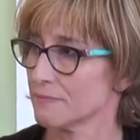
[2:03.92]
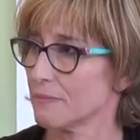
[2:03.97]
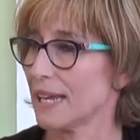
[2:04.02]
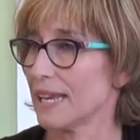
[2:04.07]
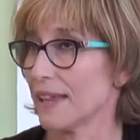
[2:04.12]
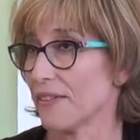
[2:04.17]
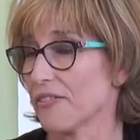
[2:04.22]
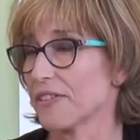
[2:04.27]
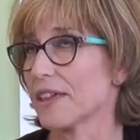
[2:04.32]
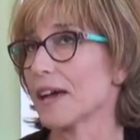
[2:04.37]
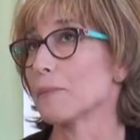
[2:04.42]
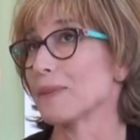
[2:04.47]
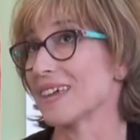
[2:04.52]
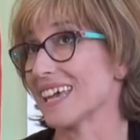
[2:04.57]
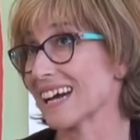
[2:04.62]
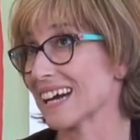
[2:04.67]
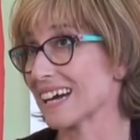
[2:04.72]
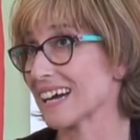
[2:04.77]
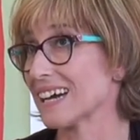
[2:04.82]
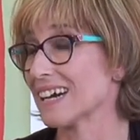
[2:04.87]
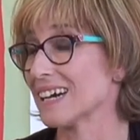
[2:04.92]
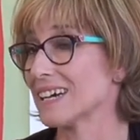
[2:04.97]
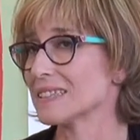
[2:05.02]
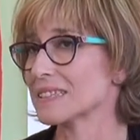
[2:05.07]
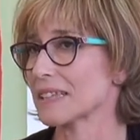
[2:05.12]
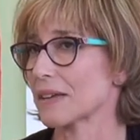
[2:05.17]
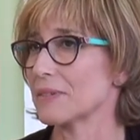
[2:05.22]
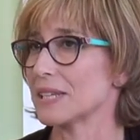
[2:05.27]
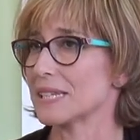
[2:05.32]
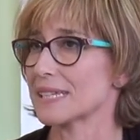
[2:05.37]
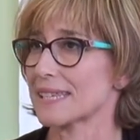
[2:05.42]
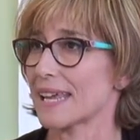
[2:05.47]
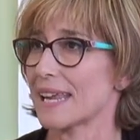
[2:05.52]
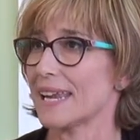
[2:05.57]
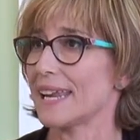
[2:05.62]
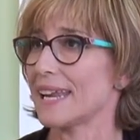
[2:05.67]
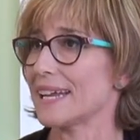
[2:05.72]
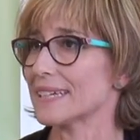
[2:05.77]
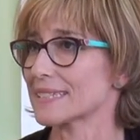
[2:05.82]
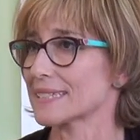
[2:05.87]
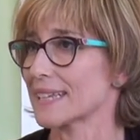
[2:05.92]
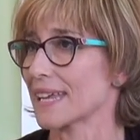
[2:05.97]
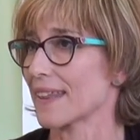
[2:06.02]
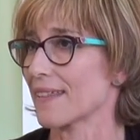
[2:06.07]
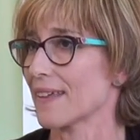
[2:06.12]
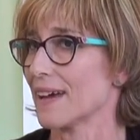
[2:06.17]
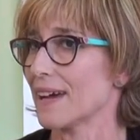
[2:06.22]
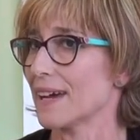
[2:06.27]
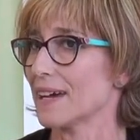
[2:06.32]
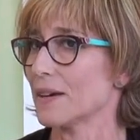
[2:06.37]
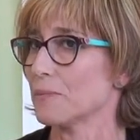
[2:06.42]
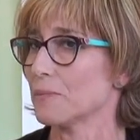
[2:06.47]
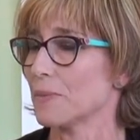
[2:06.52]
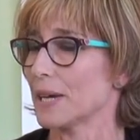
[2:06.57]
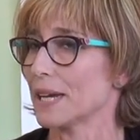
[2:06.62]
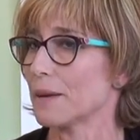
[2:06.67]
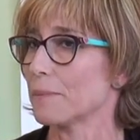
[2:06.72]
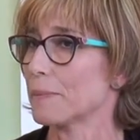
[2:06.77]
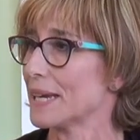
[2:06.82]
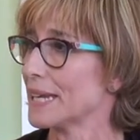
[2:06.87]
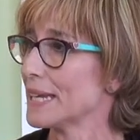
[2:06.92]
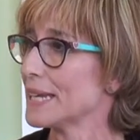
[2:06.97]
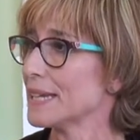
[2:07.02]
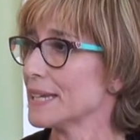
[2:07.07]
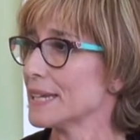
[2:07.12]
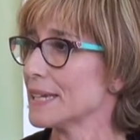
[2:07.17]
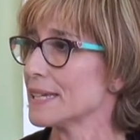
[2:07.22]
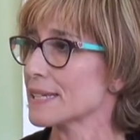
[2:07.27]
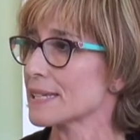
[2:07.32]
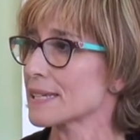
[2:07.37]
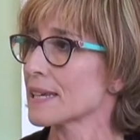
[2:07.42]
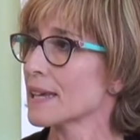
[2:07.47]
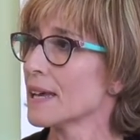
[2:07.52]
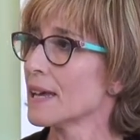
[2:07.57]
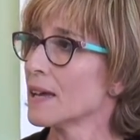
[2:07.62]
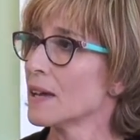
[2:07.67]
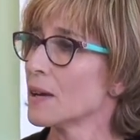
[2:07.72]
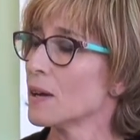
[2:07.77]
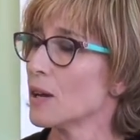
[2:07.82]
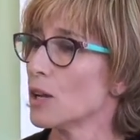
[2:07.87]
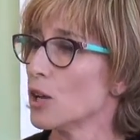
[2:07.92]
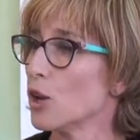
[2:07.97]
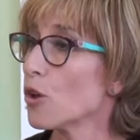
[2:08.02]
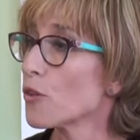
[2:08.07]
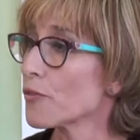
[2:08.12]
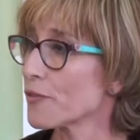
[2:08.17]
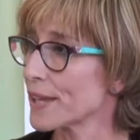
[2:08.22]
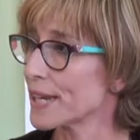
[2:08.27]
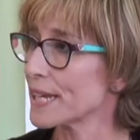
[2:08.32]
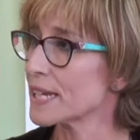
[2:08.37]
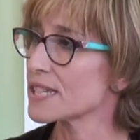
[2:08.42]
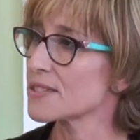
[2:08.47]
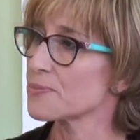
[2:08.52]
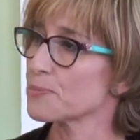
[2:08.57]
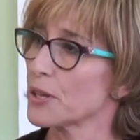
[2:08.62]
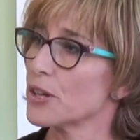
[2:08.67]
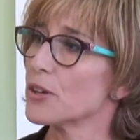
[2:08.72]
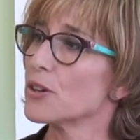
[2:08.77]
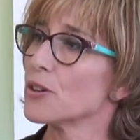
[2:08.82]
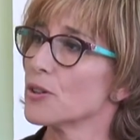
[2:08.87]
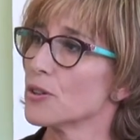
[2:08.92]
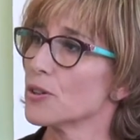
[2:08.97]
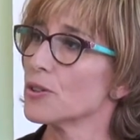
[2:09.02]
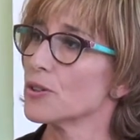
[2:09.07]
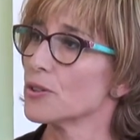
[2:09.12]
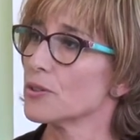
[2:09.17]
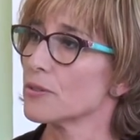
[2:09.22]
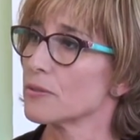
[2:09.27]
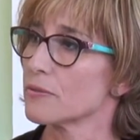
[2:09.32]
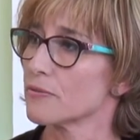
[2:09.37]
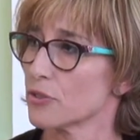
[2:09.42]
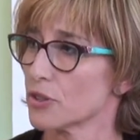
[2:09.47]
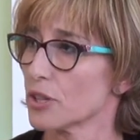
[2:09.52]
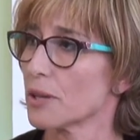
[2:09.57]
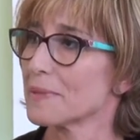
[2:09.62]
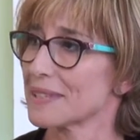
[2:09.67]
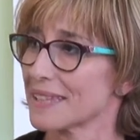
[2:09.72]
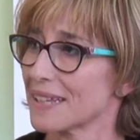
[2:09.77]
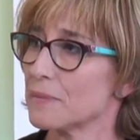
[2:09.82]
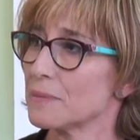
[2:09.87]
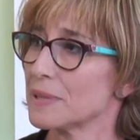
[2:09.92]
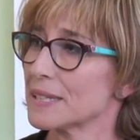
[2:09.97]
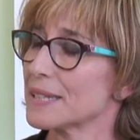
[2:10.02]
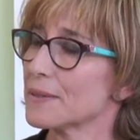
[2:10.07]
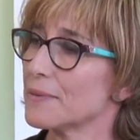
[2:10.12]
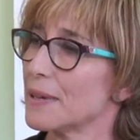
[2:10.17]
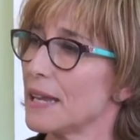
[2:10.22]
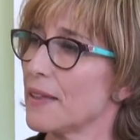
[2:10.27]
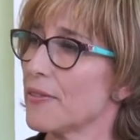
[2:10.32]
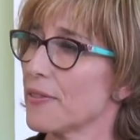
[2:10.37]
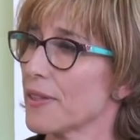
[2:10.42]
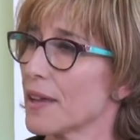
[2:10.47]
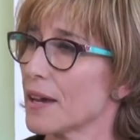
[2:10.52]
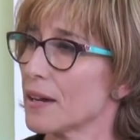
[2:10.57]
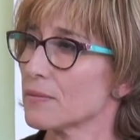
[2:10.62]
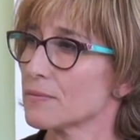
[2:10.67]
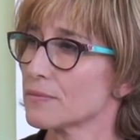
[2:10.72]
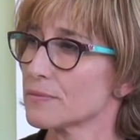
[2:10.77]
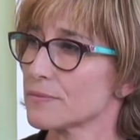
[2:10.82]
Valencia. Viajan, también están en Ámsterdam, van a París, Londres, pero fundamentalmente Valencia.